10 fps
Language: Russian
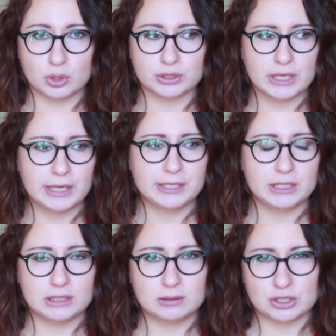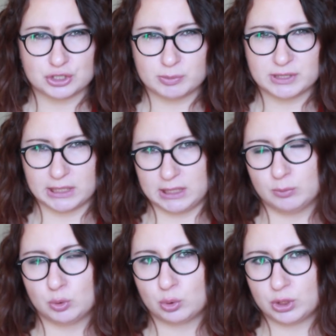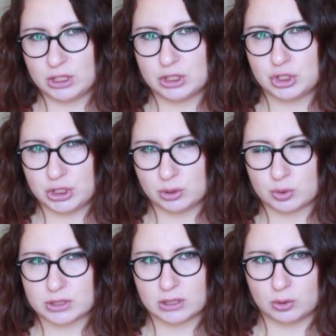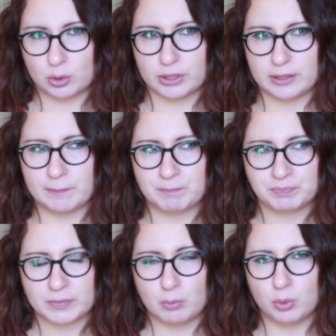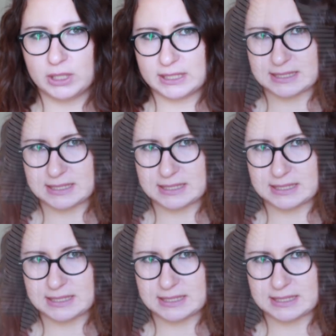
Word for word: год. И должны быть какие-нибудь другие чинос, которые более